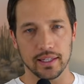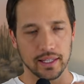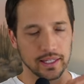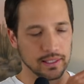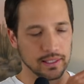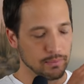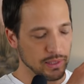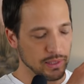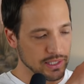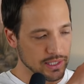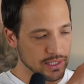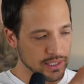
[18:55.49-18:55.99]

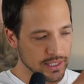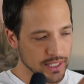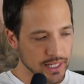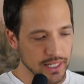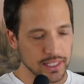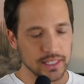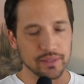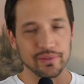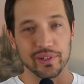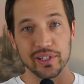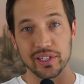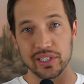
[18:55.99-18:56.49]
今時
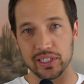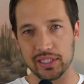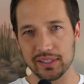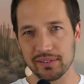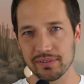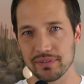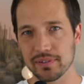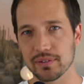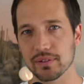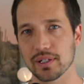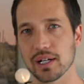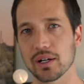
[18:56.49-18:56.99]
代には
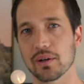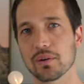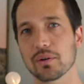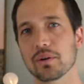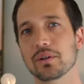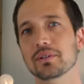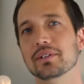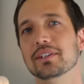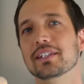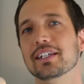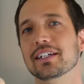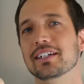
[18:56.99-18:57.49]
シフトが起
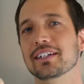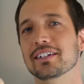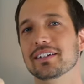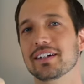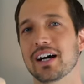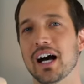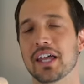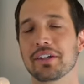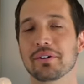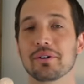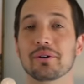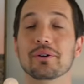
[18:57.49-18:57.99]
こって
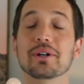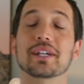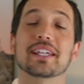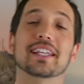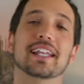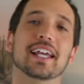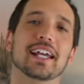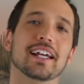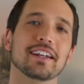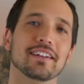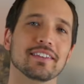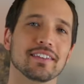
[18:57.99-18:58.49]
あの起き
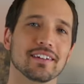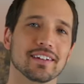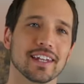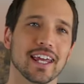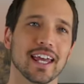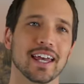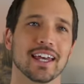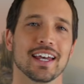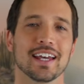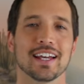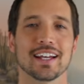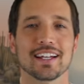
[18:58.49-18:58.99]
ているの
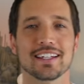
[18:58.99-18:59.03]
で、